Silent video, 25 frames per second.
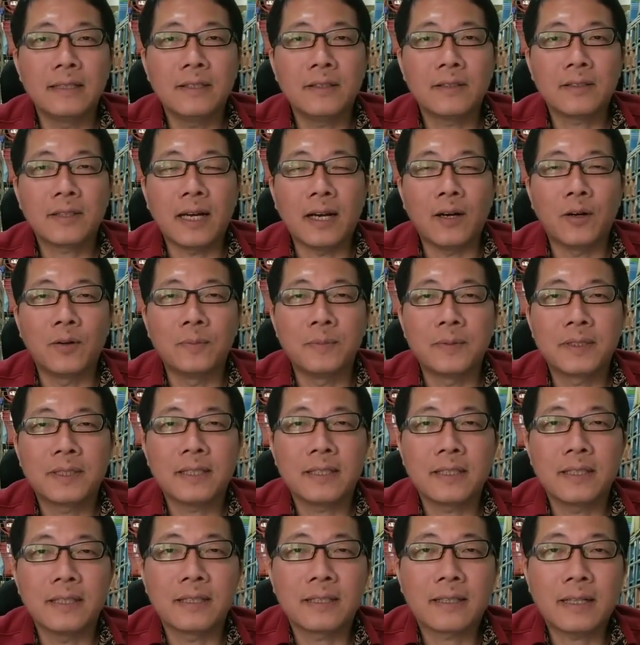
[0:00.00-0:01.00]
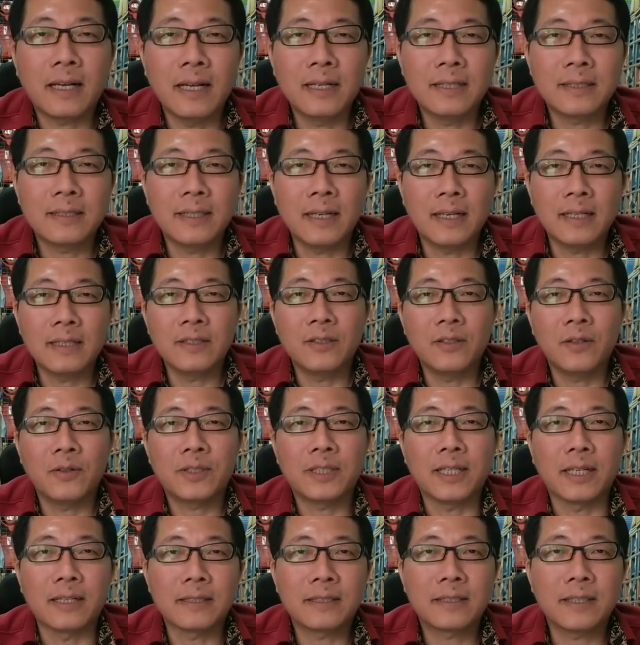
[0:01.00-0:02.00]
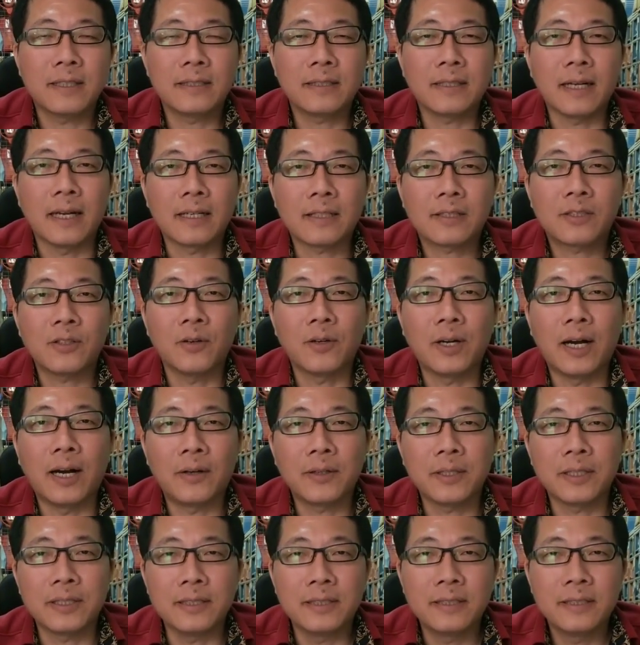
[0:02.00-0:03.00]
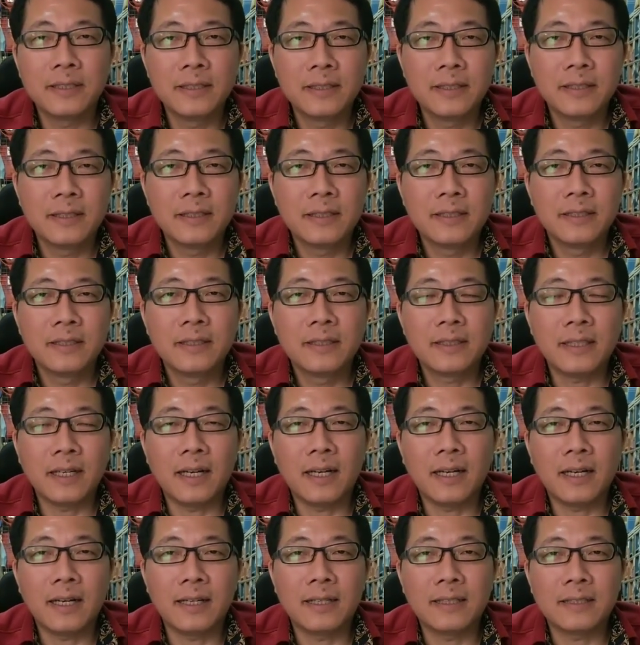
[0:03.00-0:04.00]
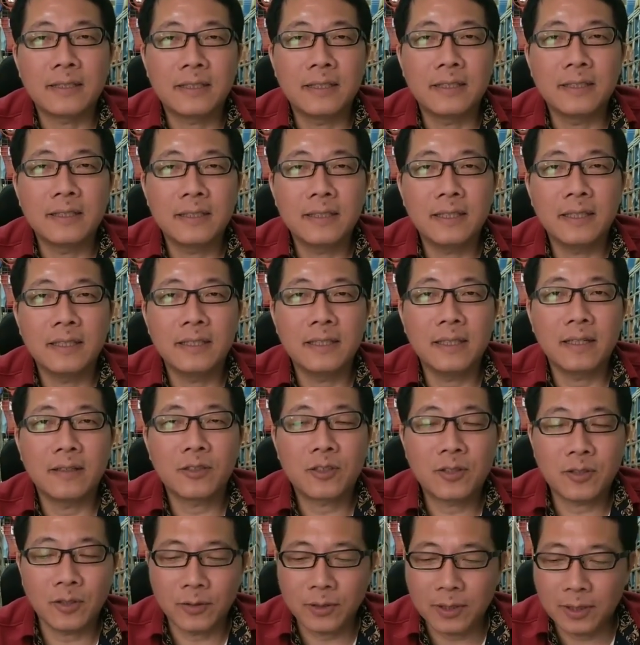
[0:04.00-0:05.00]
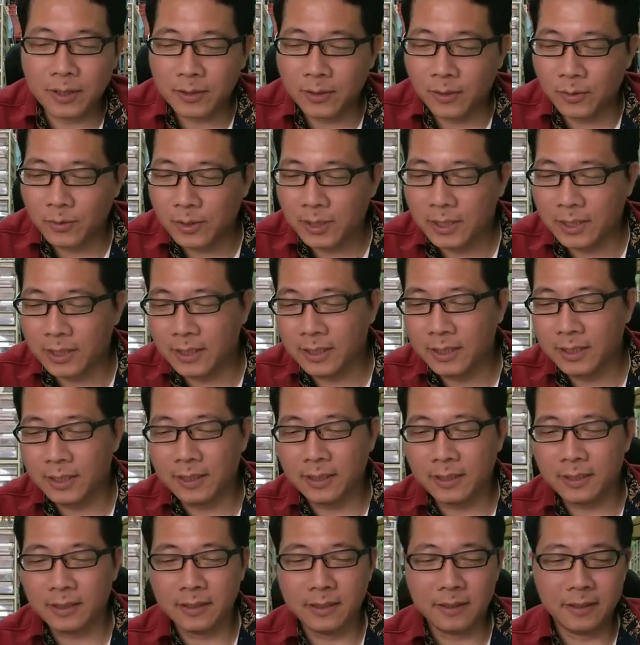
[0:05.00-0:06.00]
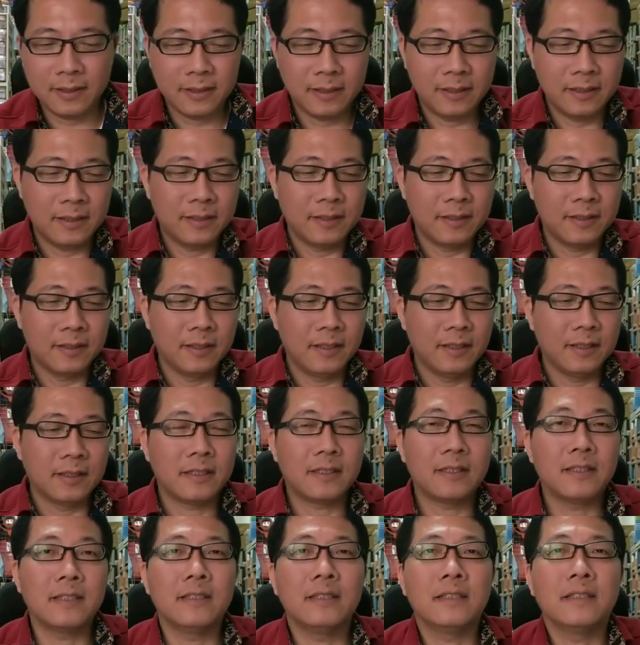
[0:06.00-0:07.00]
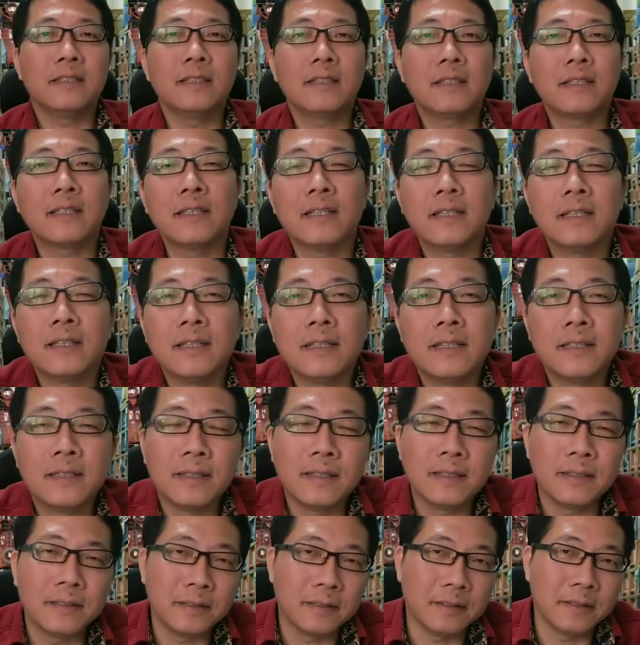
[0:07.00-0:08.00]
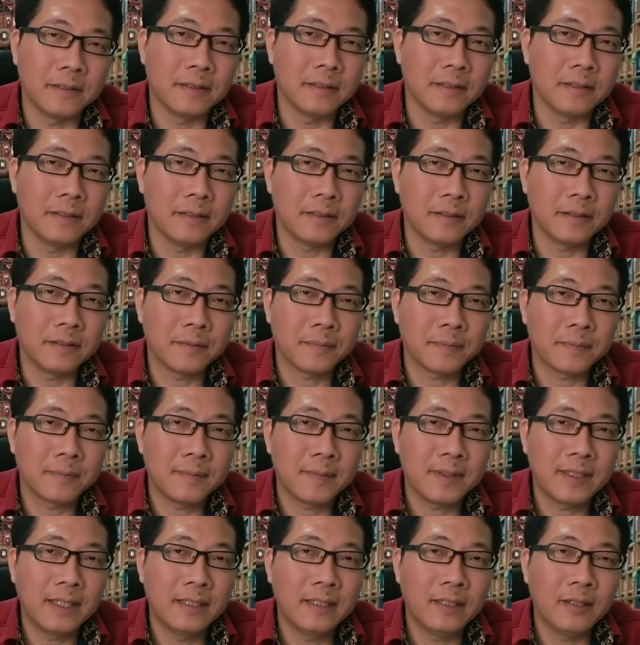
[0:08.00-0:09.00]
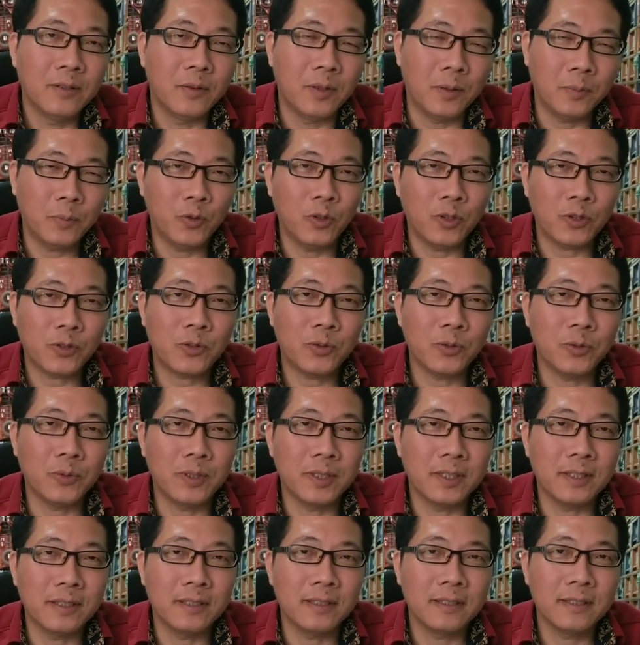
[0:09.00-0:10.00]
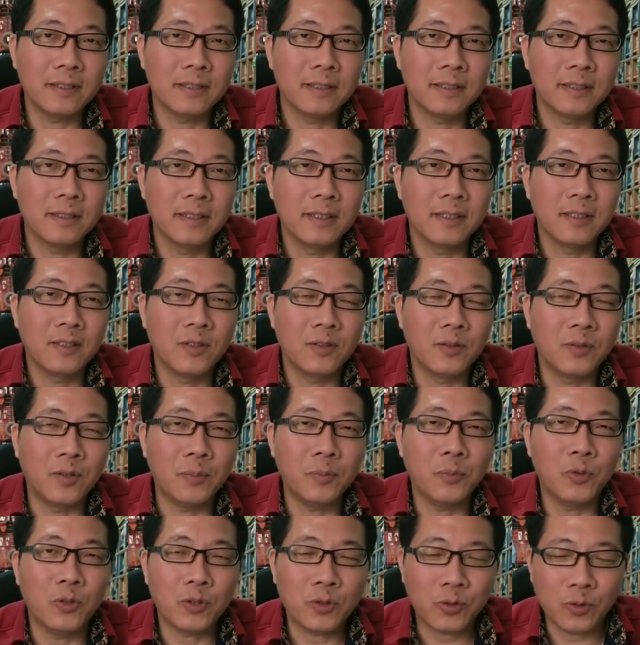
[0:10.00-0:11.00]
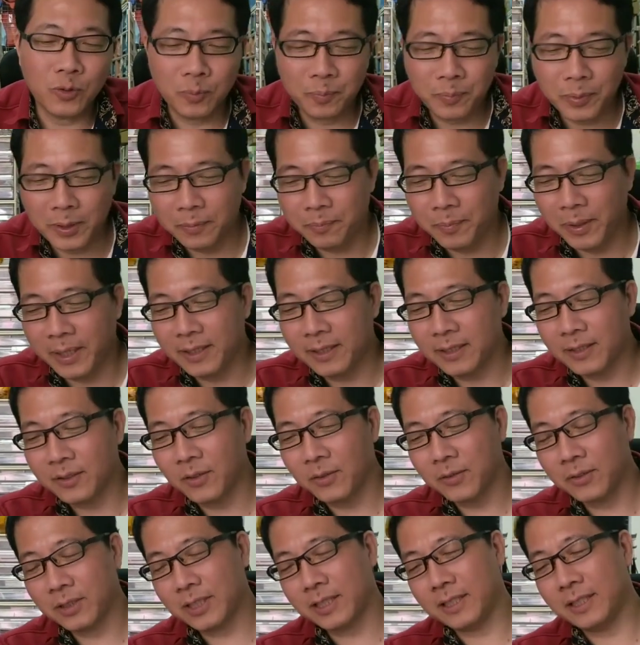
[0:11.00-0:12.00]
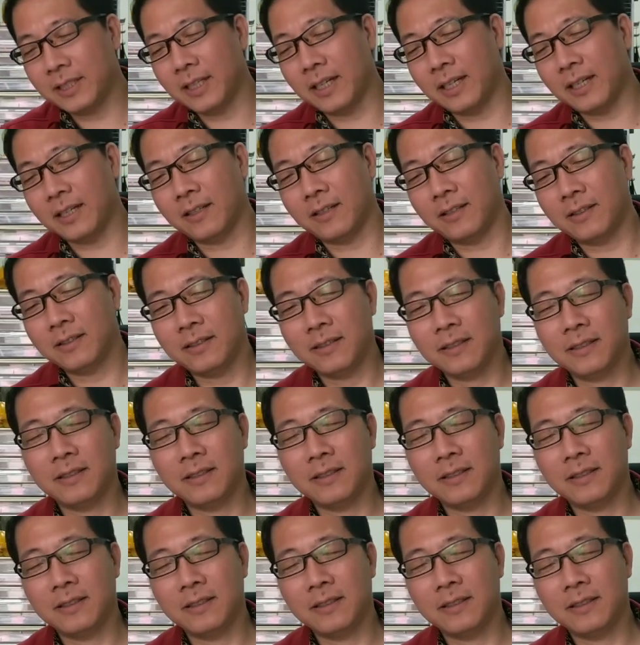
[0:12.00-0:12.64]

呢，又到我们这个开箱有奖征答送好礼。那今天要送的东西呢，是一个呃，玩魔术呢，玩魔术必备的东西啊。